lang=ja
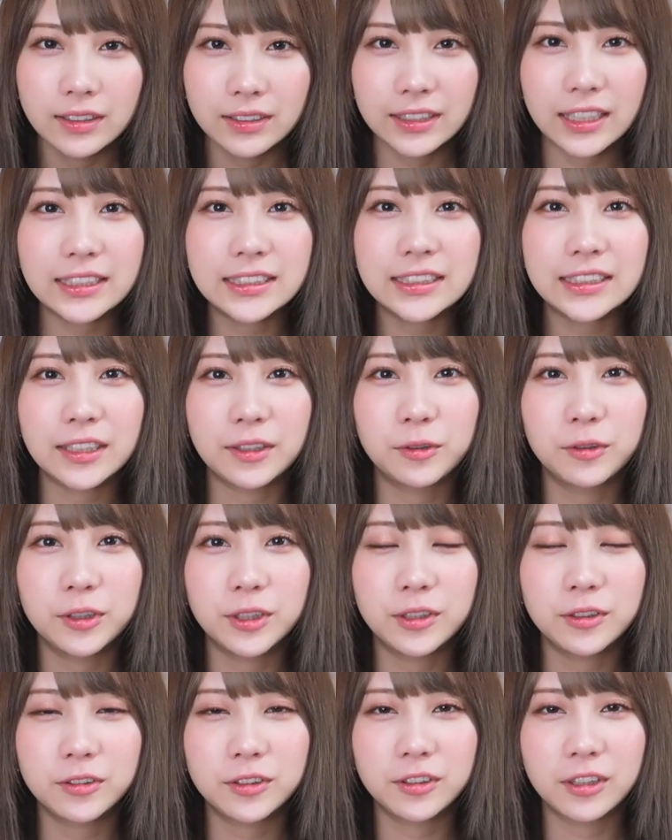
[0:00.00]
何せ語
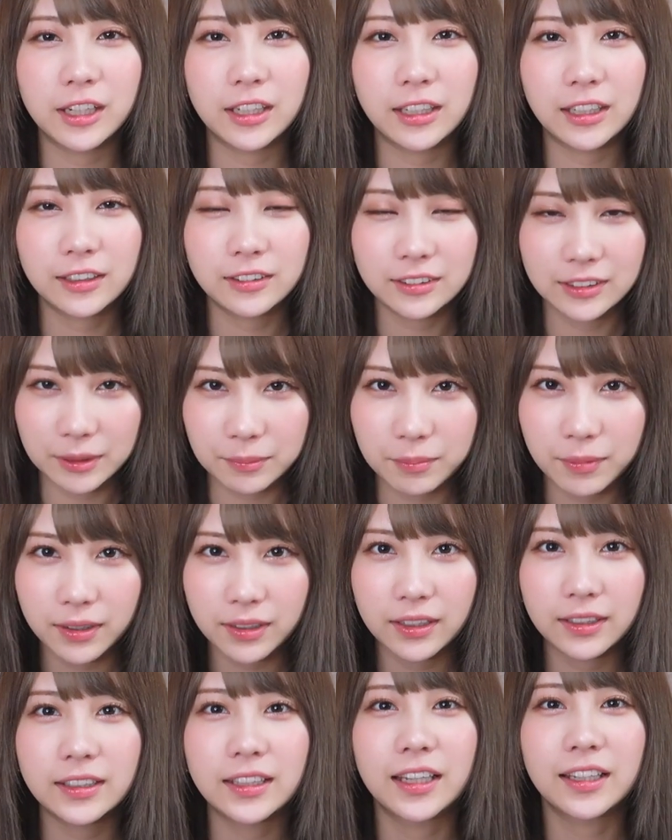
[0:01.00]
彙力がなくて
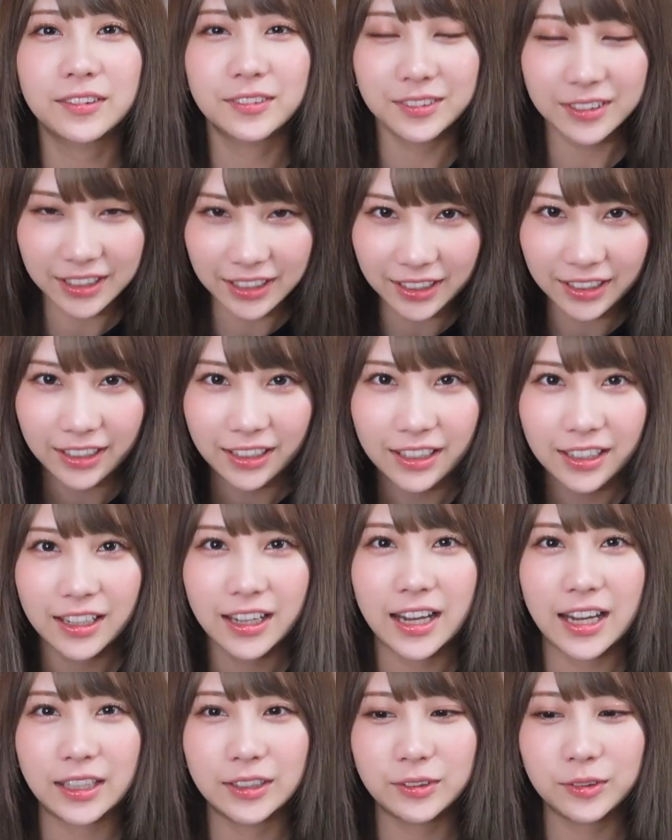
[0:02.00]
バカなので
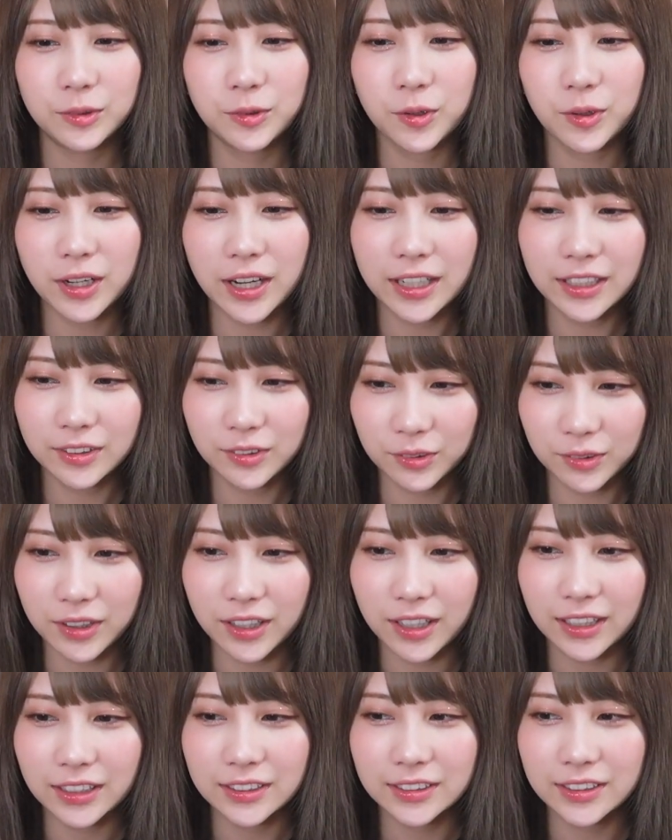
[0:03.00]
あの誤解と
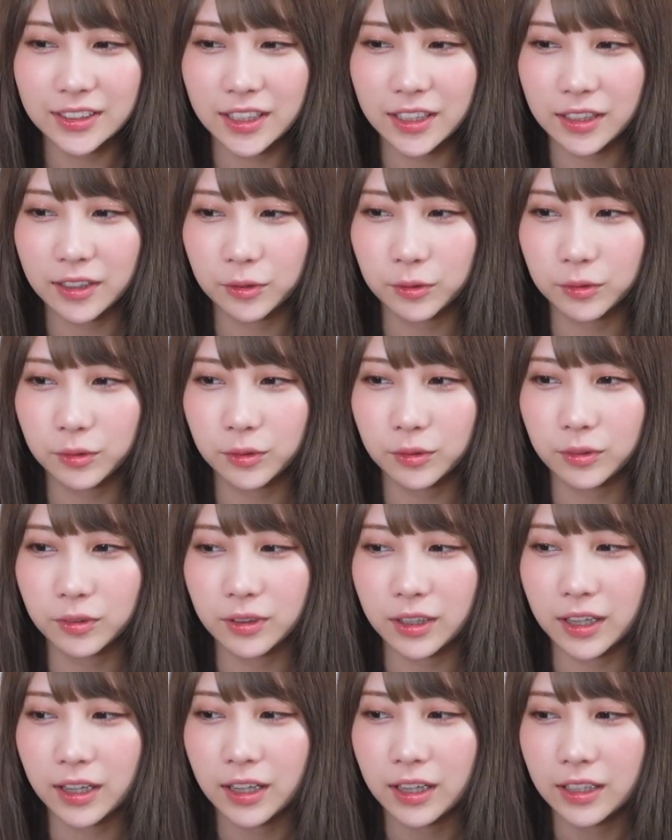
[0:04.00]
か失礼なことと
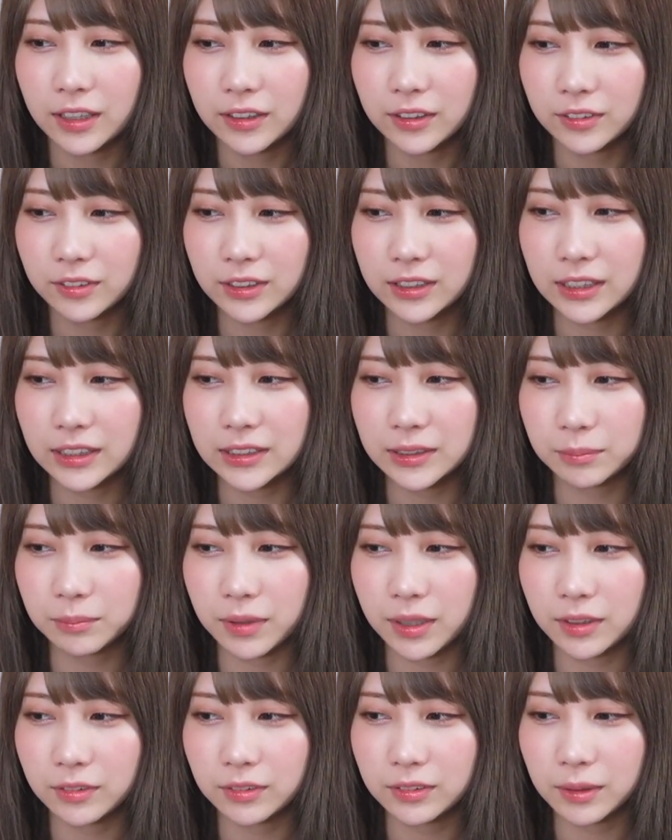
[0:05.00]
か言ってし
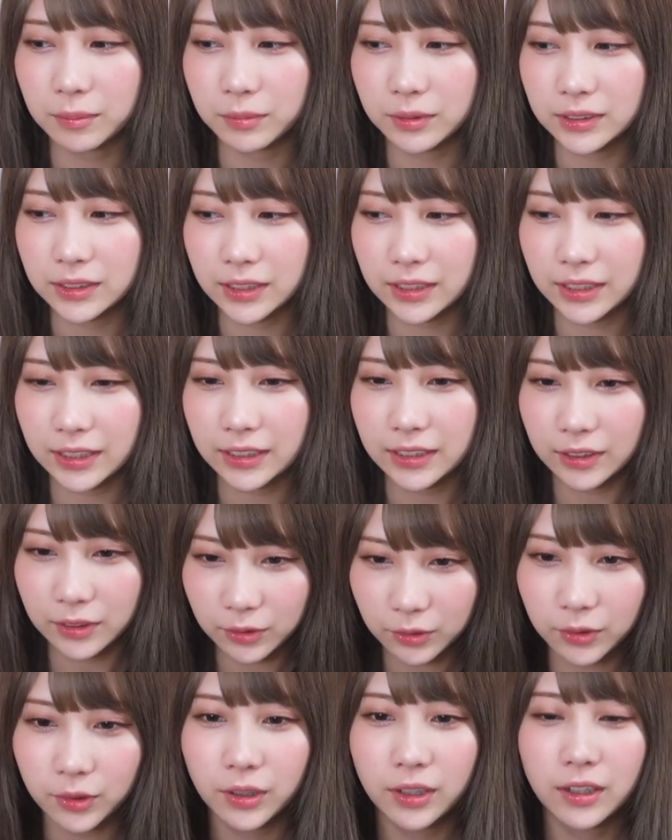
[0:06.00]
まうかもしれないけ
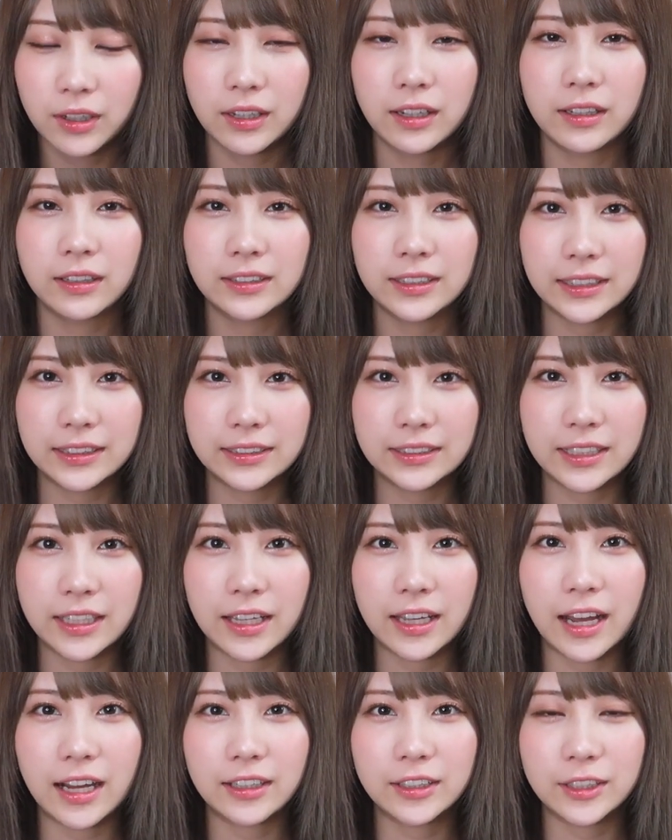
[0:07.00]
ど決し
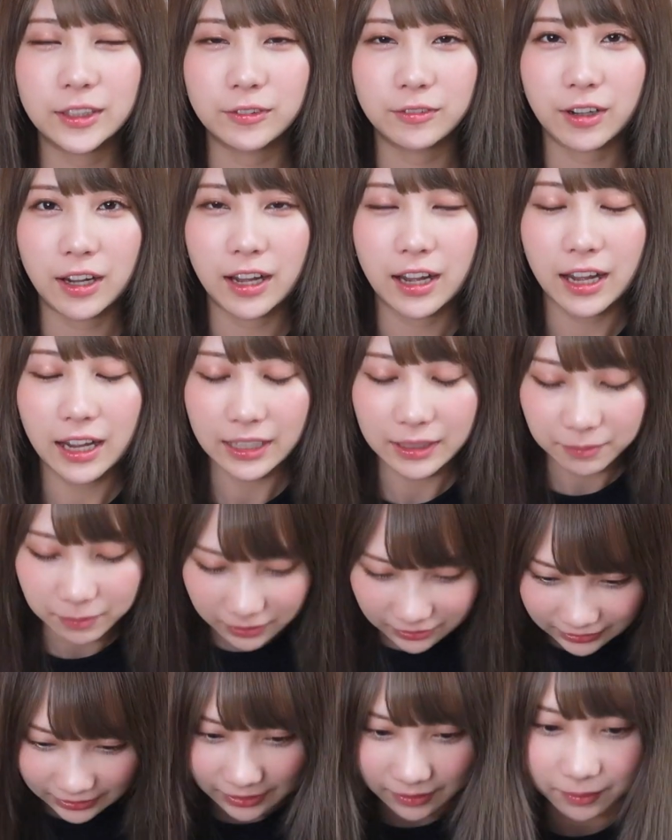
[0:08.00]
て悪意はあり
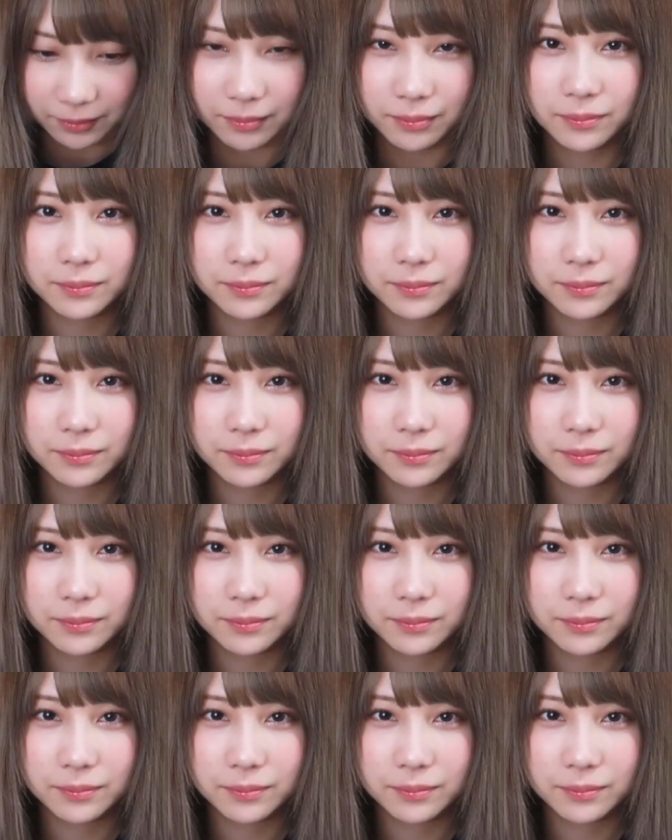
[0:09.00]
ません